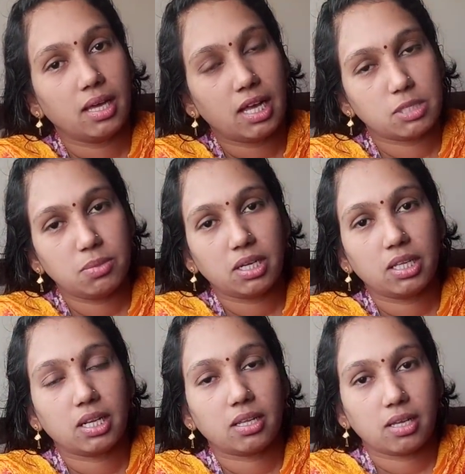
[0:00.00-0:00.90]

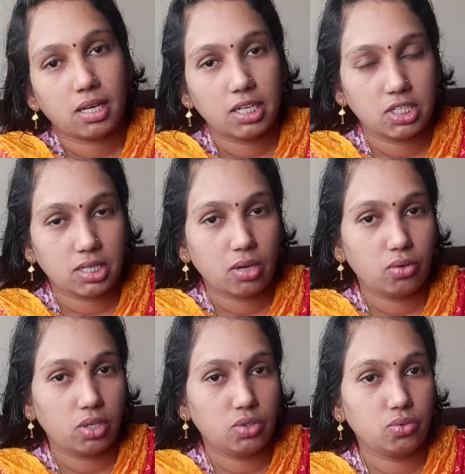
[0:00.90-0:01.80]
హస్బెండ్కి రకరకాల ఇష్టాలు
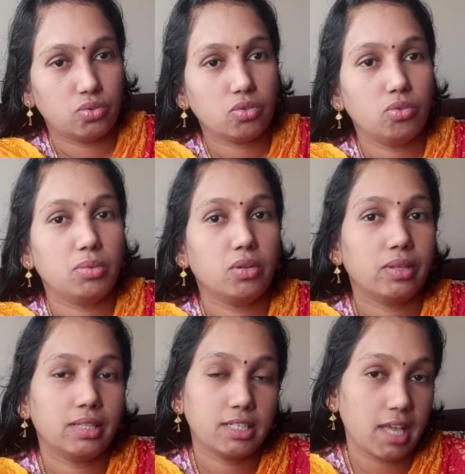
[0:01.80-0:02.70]
ఉండొచ్చు సో మీరు
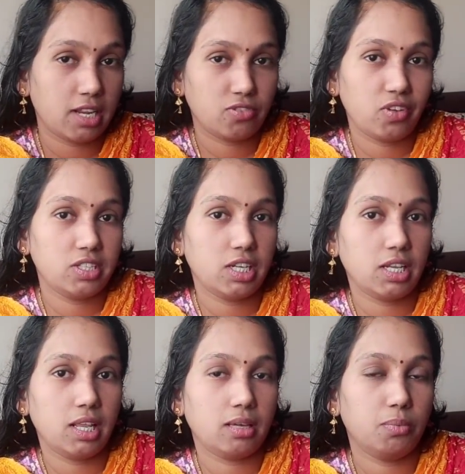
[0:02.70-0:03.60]
అతన్ని సాటిస్ఫై
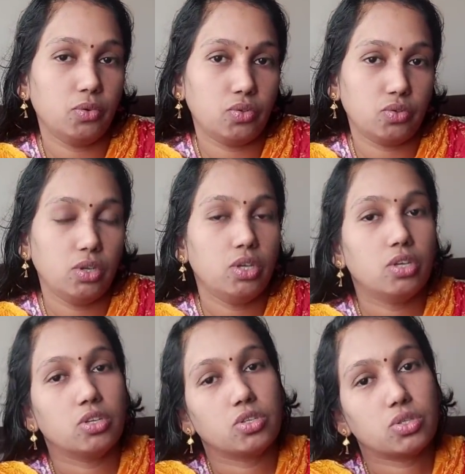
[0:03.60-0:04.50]
చేయలేకపోవచ్చు
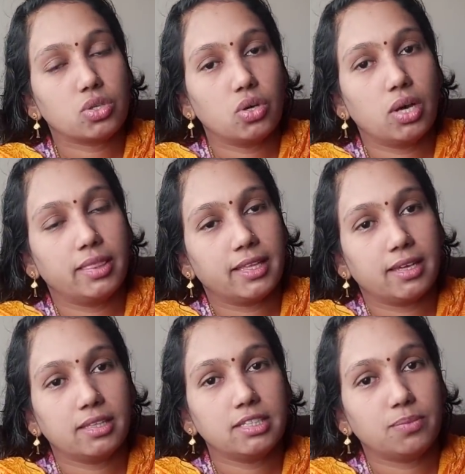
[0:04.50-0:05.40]
సో
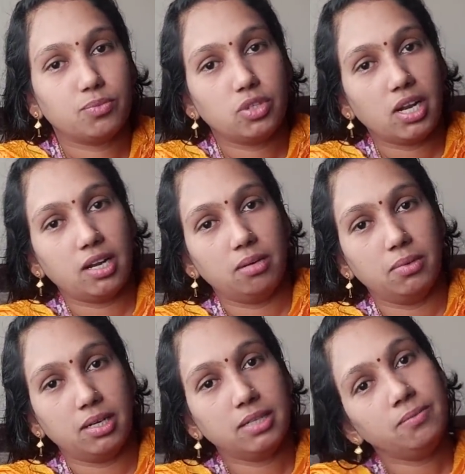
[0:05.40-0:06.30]
అందుకైతే చెప్తున్నాను
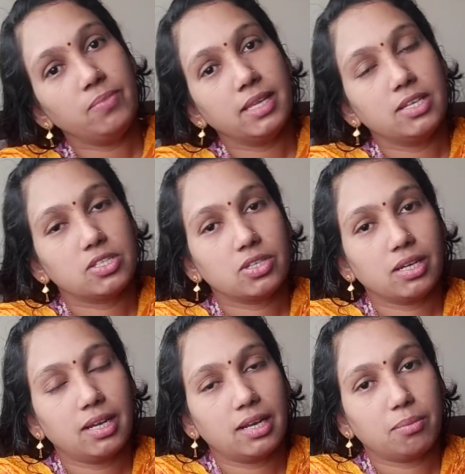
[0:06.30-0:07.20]
అనమాట సో
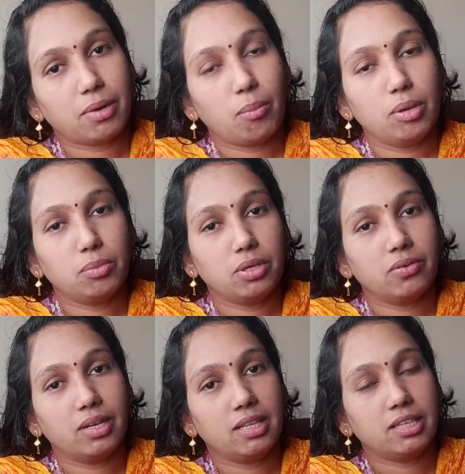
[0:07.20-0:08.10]
ఇలాంటి ప్రాబ్లం ఉన్న
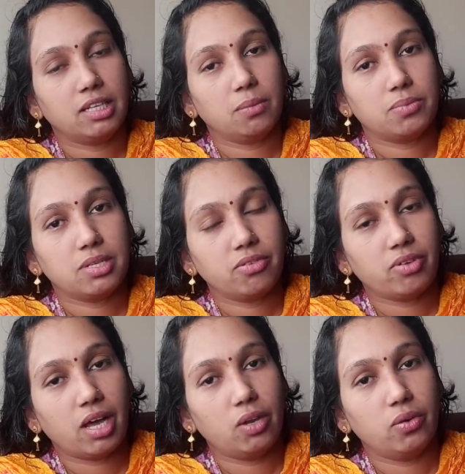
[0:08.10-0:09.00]
వాళ్ళైతే ఈ టిప్స్ని
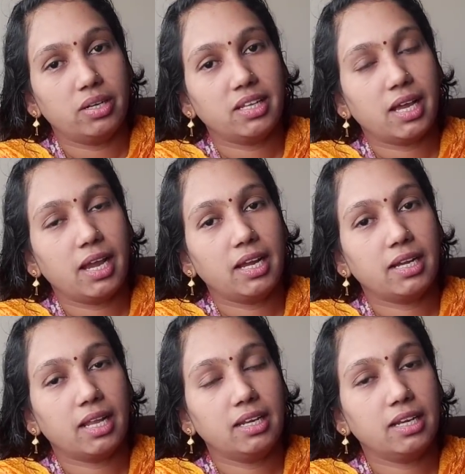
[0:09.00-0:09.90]
ఫాలో అవ్వండి
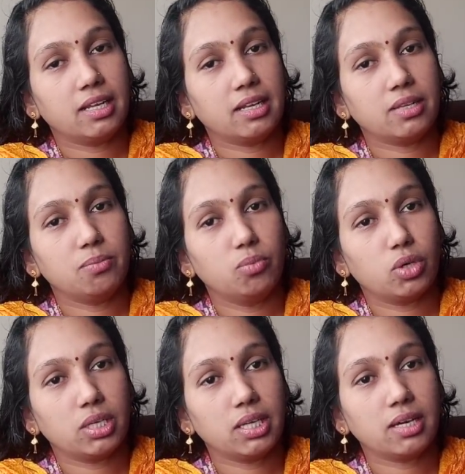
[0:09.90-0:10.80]
అండ్ అన్నిటికంటే
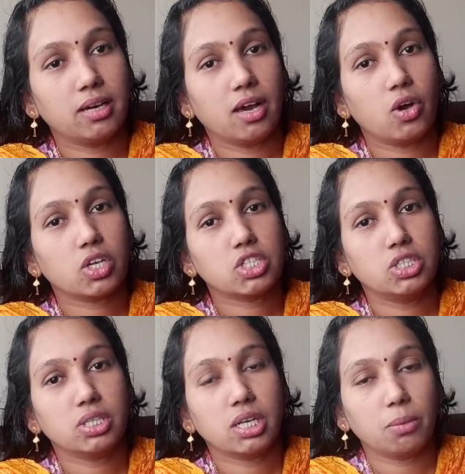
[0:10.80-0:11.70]
ముఖ్యంగా ఒక
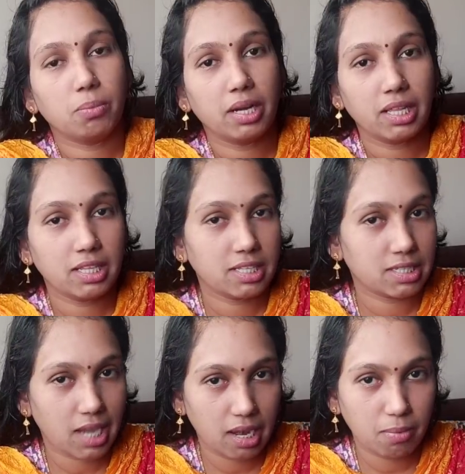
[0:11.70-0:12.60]
చిన్న టిప్ అండి ఇది
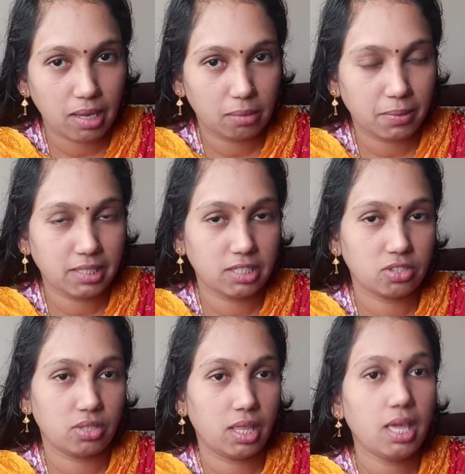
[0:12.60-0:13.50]
చాలా బాగా
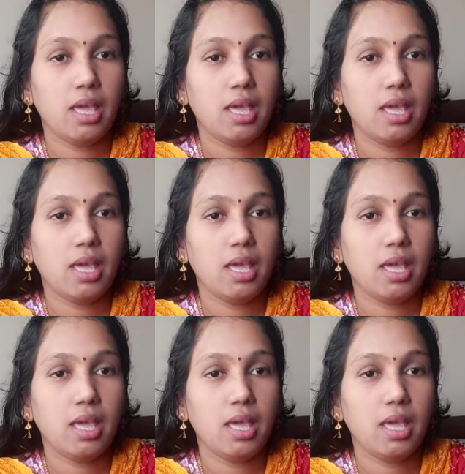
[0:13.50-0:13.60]
పనిచేస్తుంది